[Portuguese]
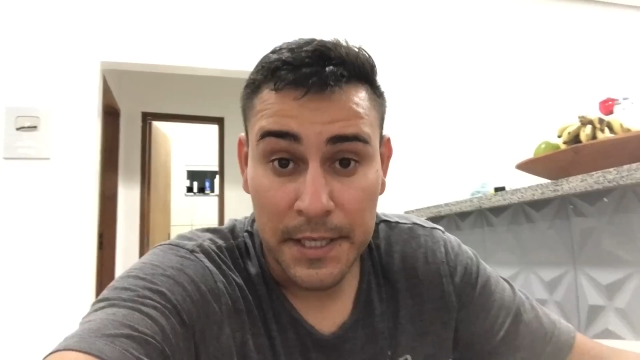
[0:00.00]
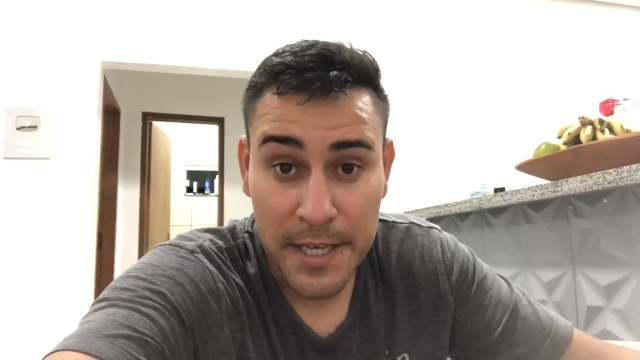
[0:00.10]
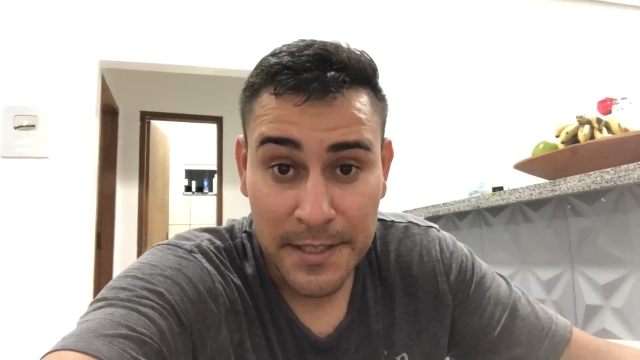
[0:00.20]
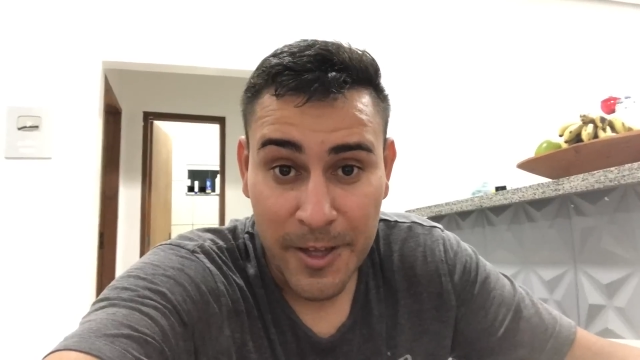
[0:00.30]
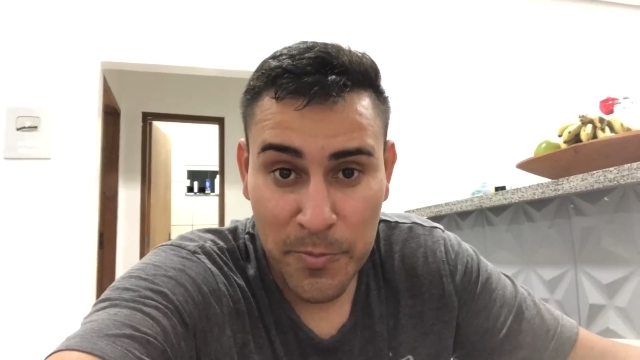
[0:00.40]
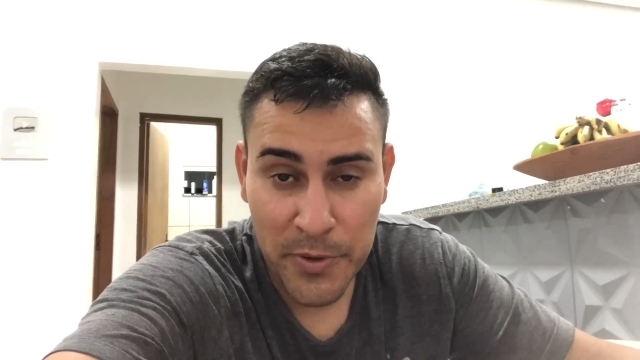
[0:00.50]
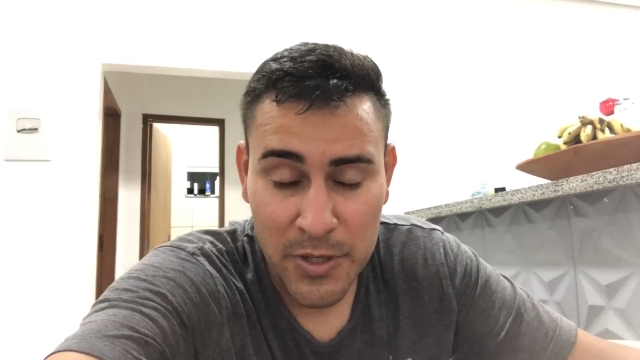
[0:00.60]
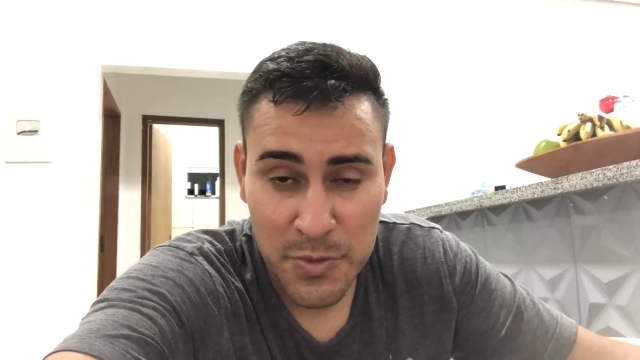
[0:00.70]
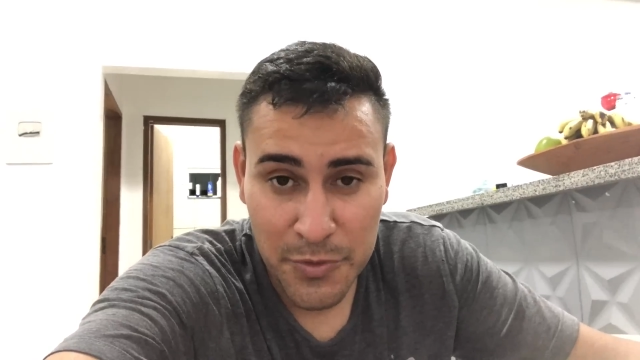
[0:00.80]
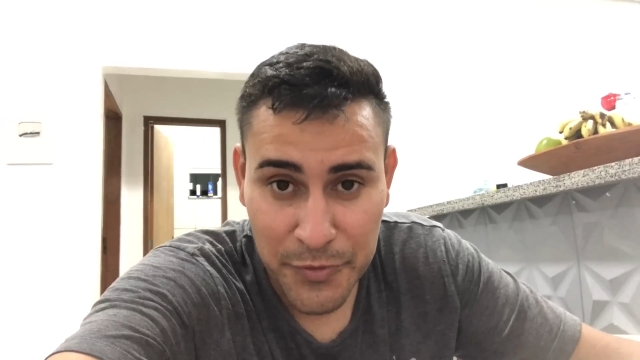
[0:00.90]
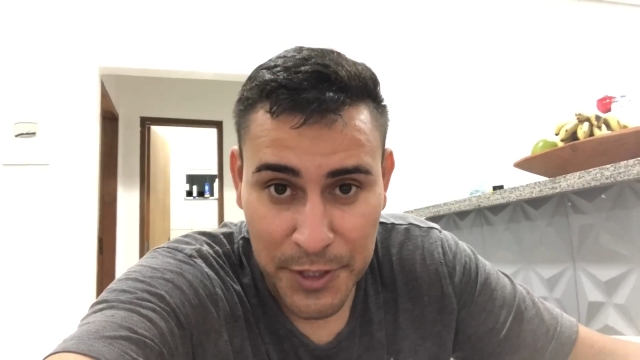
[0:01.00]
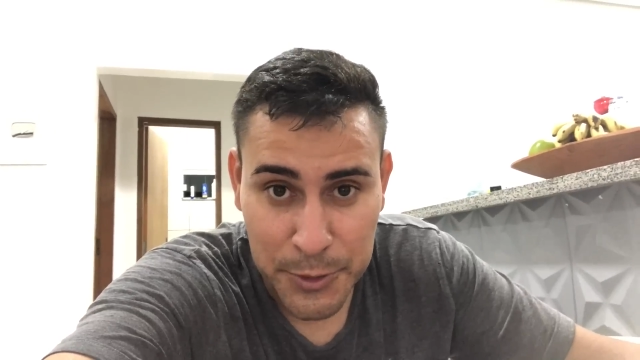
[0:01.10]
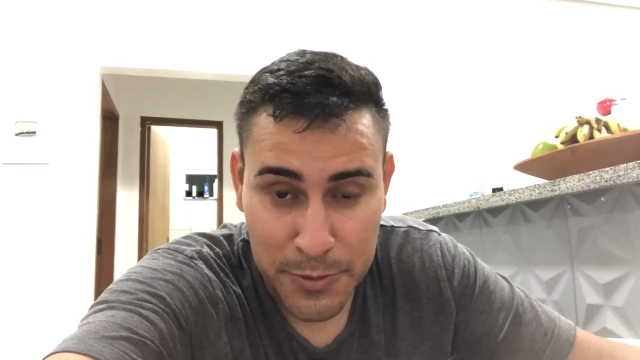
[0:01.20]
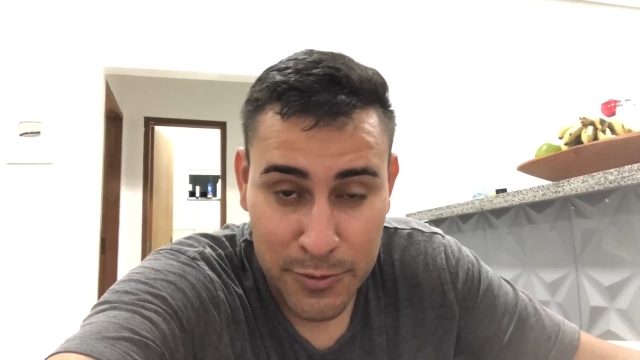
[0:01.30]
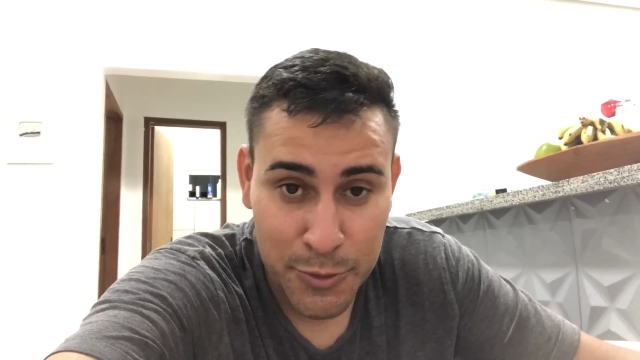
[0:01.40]
E até o próximo
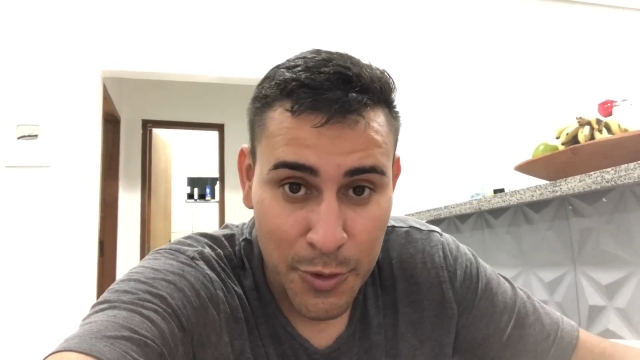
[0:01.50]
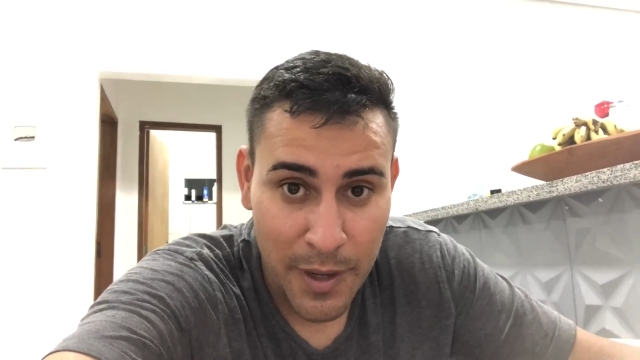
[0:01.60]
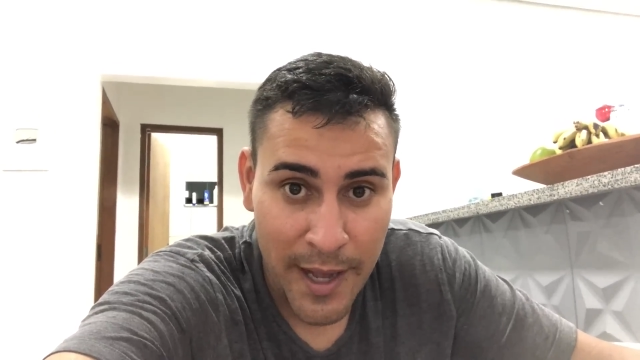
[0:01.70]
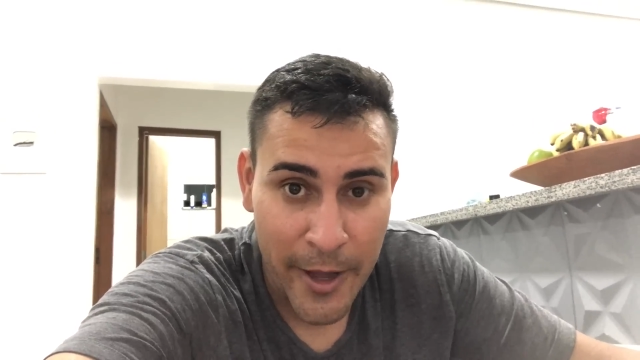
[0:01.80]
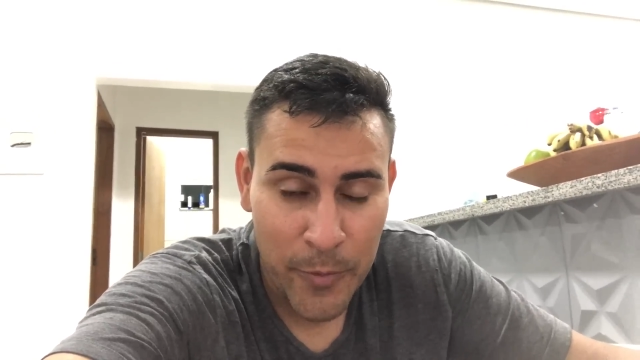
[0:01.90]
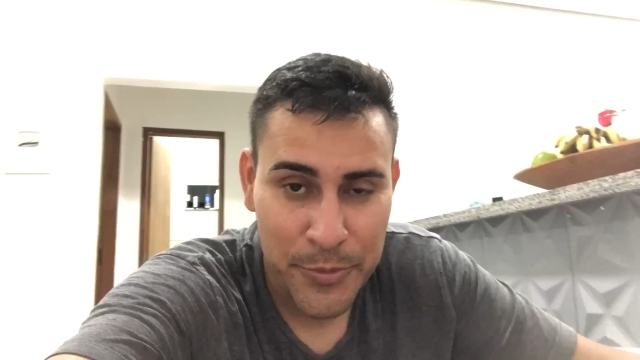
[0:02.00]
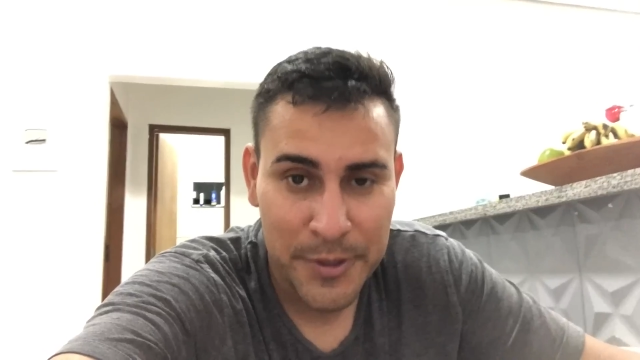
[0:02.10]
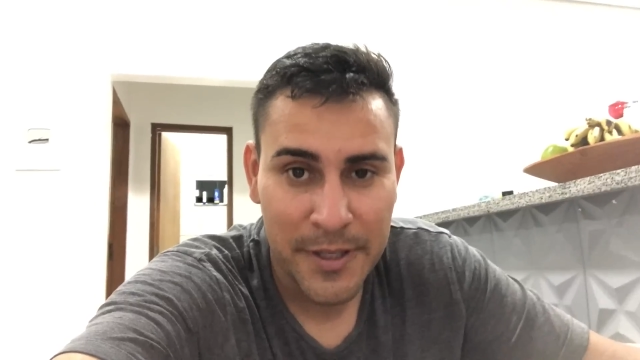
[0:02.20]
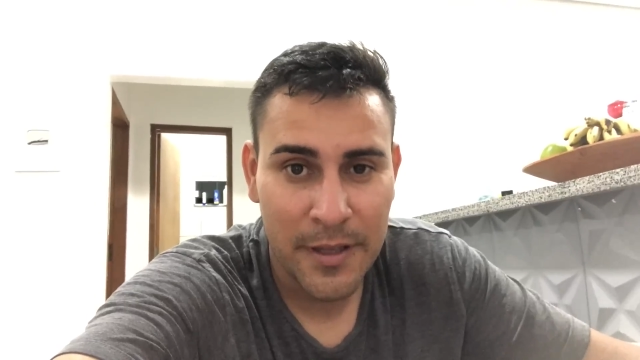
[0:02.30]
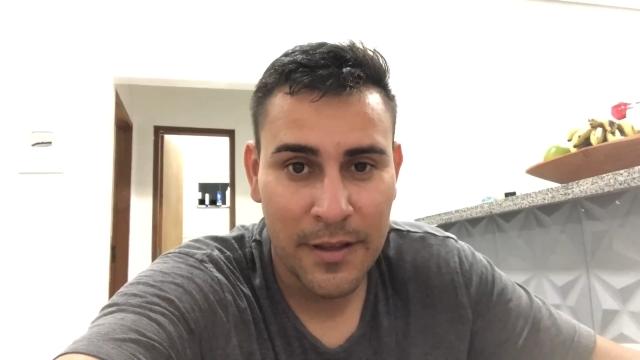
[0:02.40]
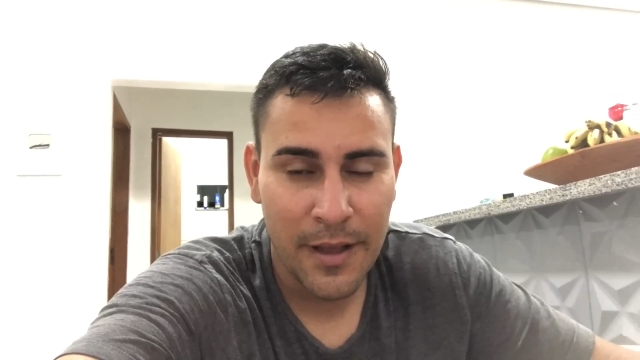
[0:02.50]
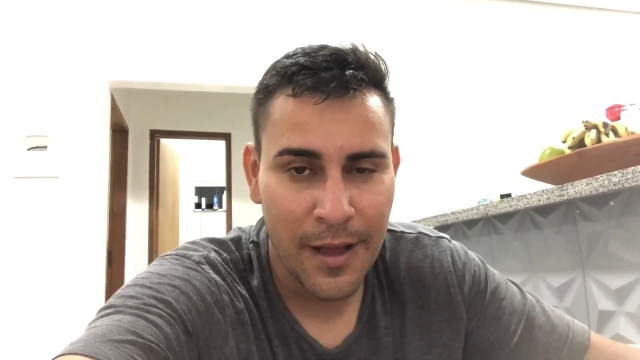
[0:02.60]
vídeo. Eu não tô com Gael porque